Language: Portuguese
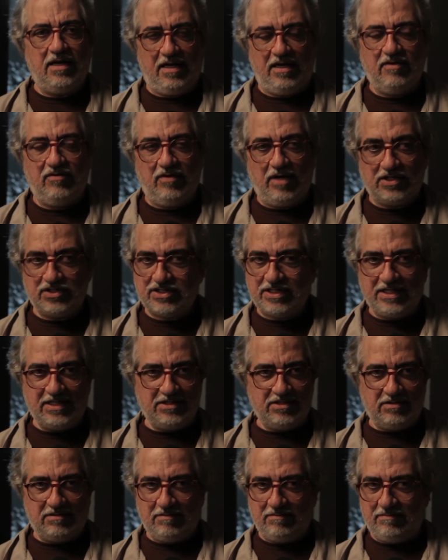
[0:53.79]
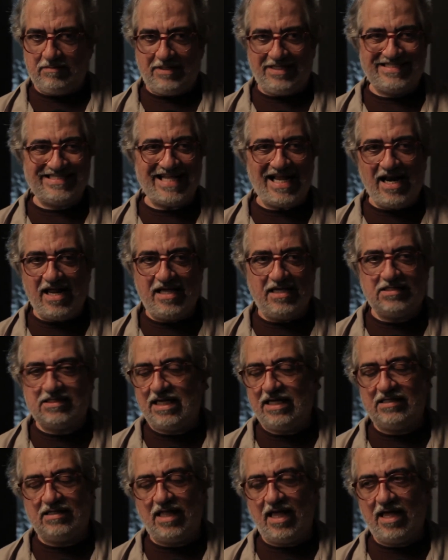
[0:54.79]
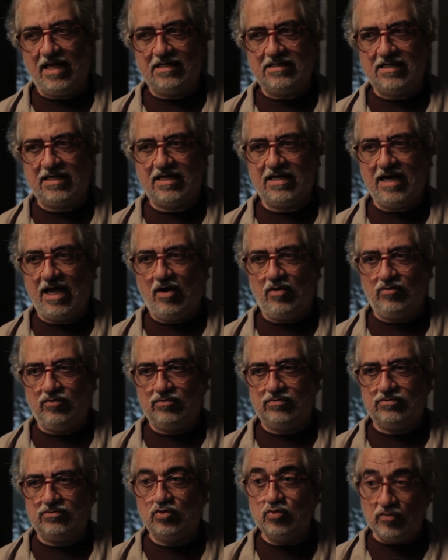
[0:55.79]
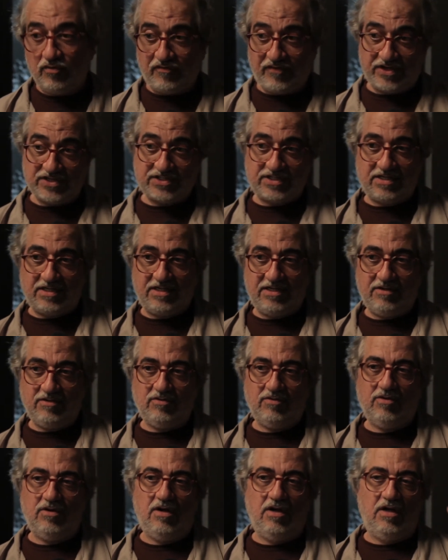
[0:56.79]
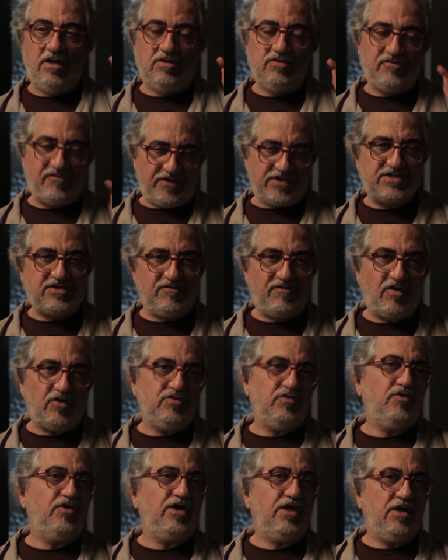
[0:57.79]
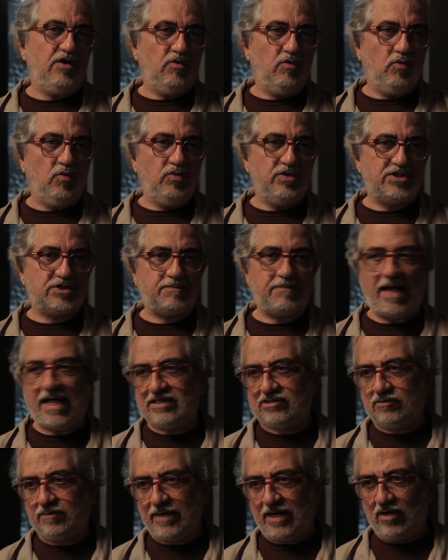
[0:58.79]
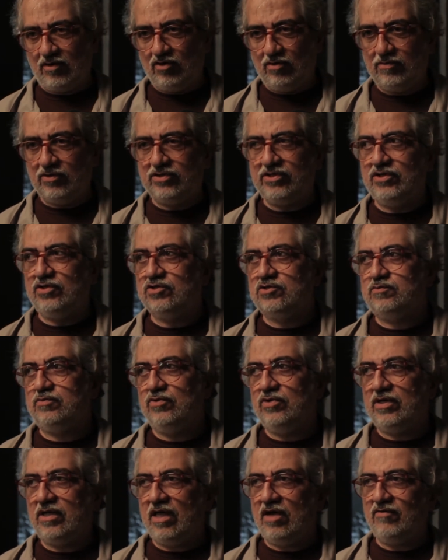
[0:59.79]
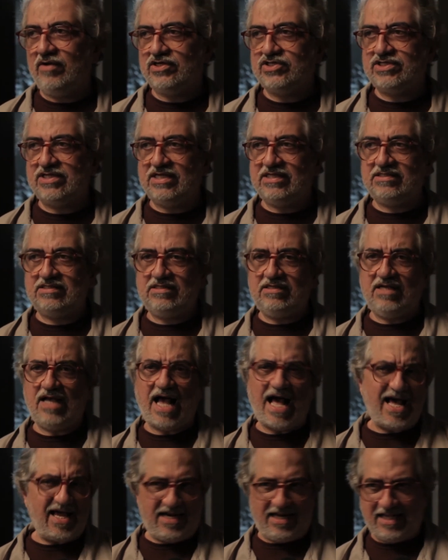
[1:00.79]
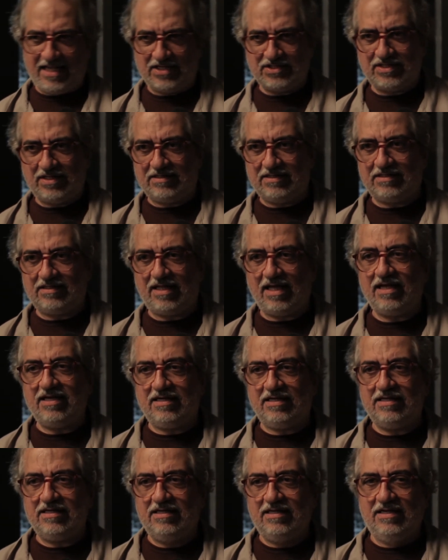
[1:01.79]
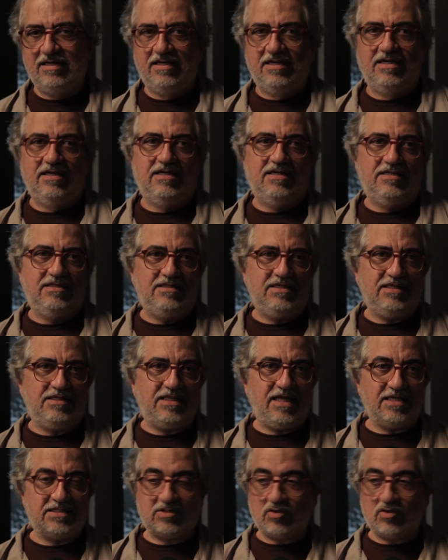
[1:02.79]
é, eu achei excelente a ideia de criar um no Fest Rio, no Festival do Rio, um espaço para a Globo News, porque é uma chance rara que a gente tem, né? De ter esse